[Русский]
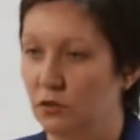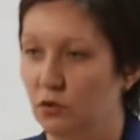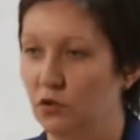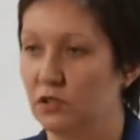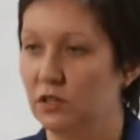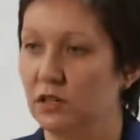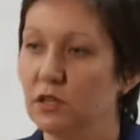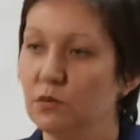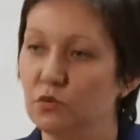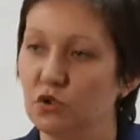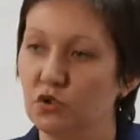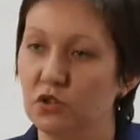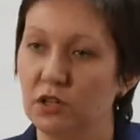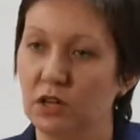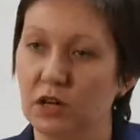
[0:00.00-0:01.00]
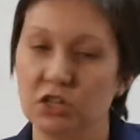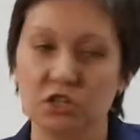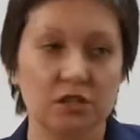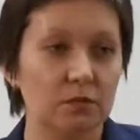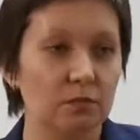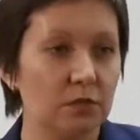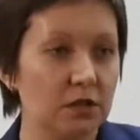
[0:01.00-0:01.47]
То есть к ним еще не
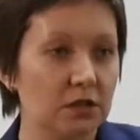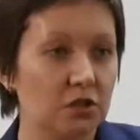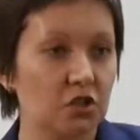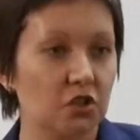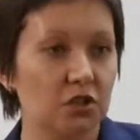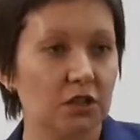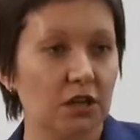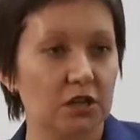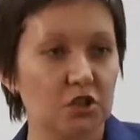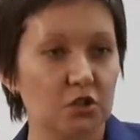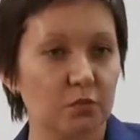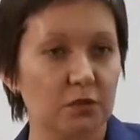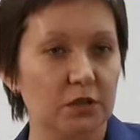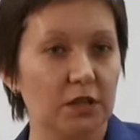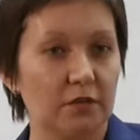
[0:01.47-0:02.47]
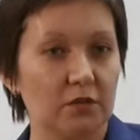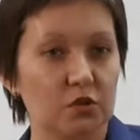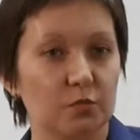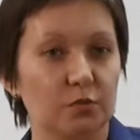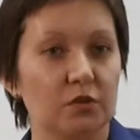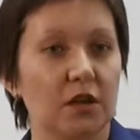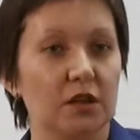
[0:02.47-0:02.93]
каждый менеджер, не каждый
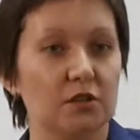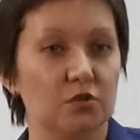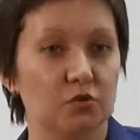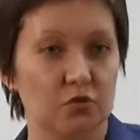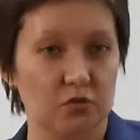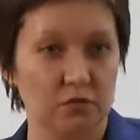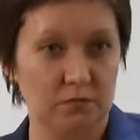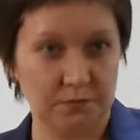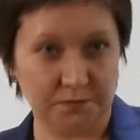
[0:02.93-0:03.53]
продавец подойдет.